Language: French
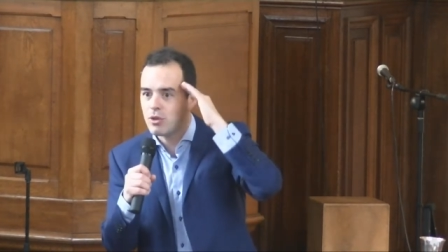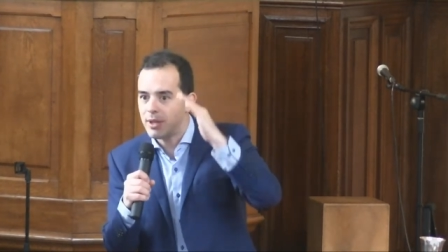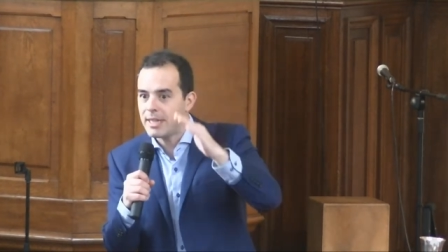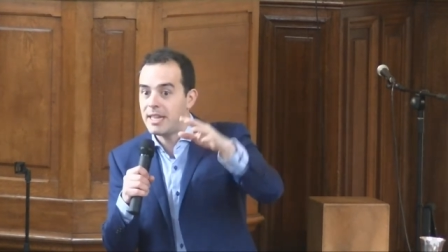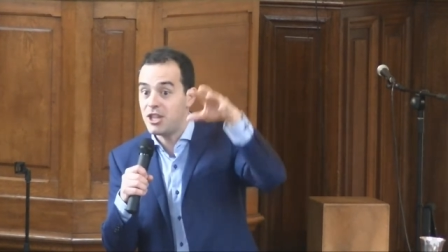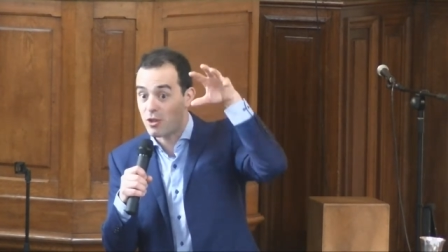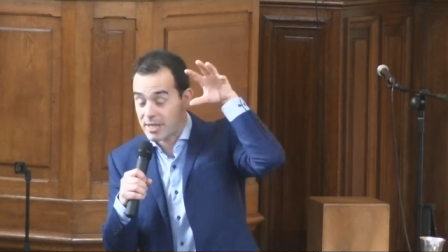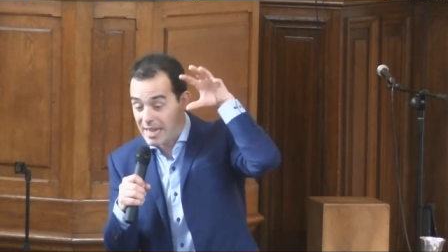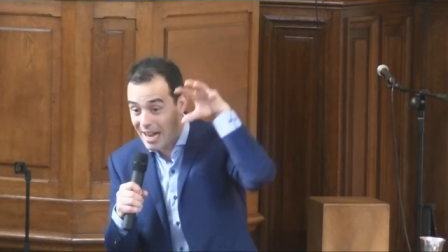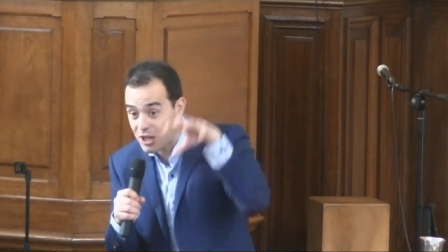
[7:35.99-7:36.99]
son
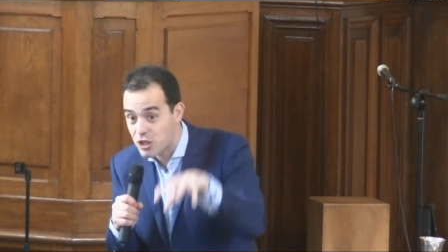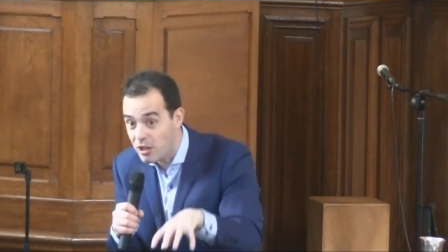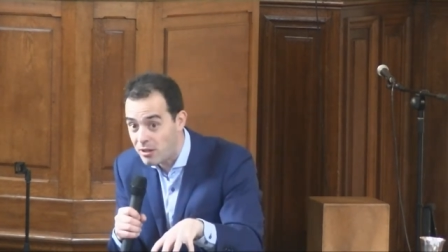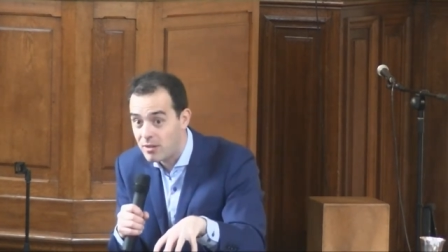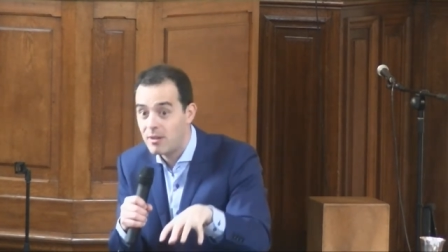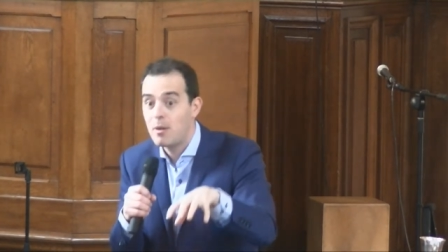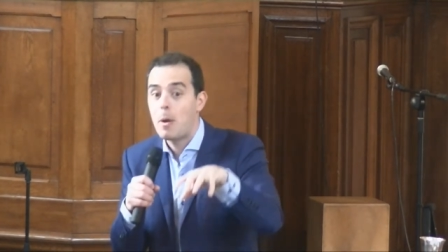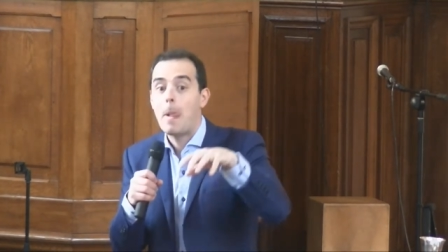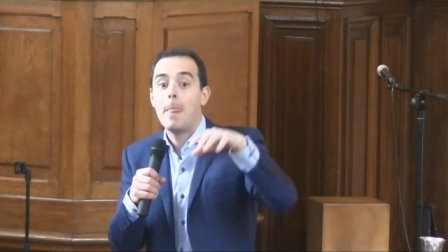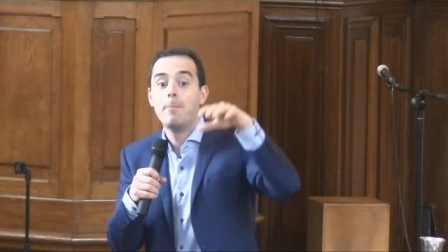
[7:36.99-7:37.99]
intelligence et l'argent
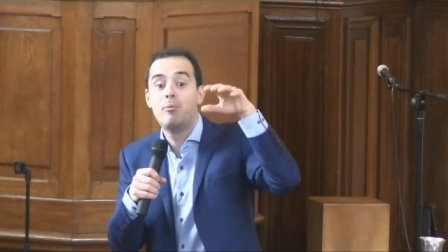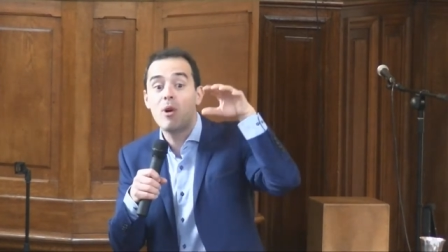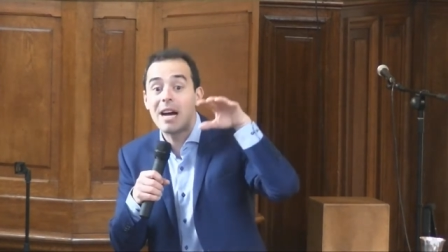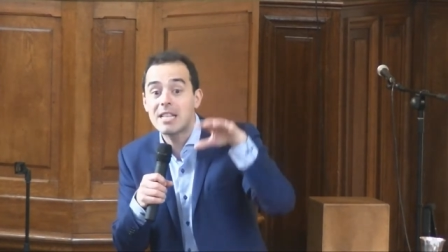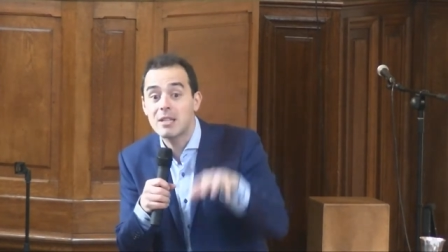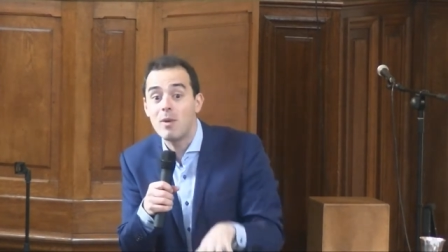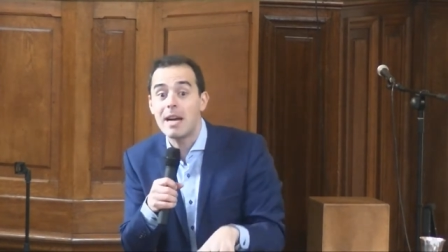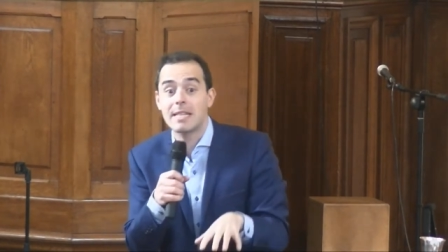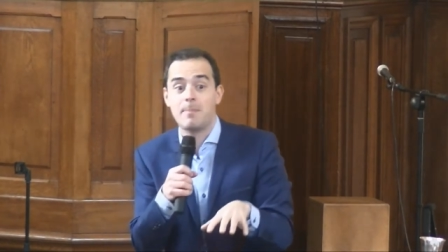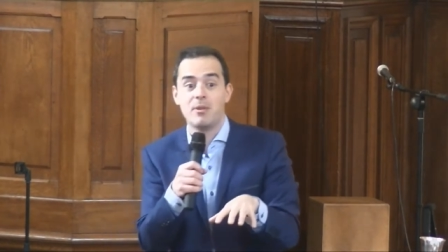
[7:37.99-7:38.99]
pour
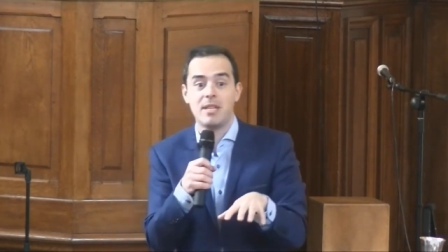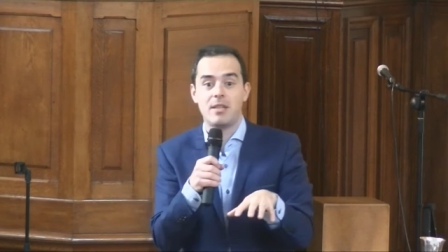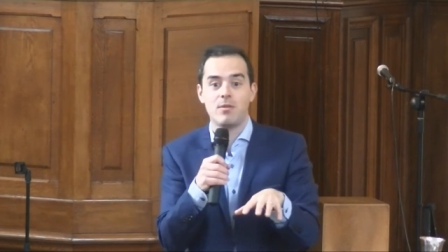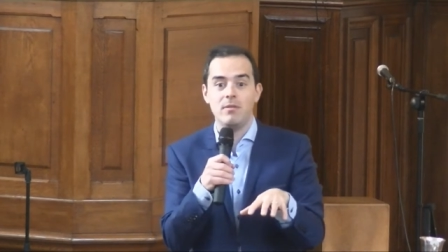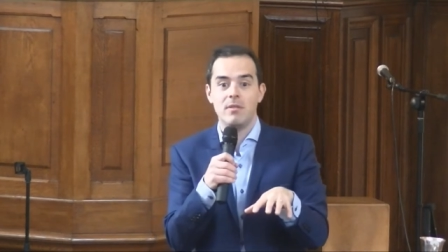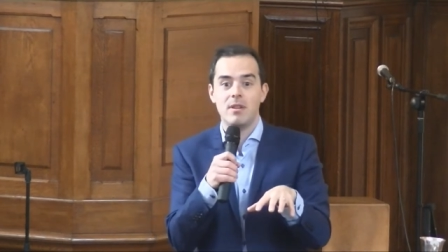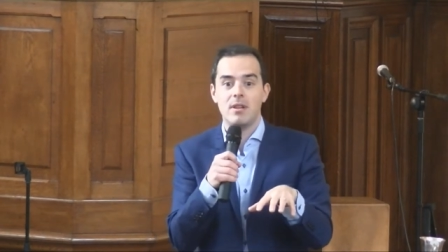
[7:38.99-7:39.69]
asseoir sa position,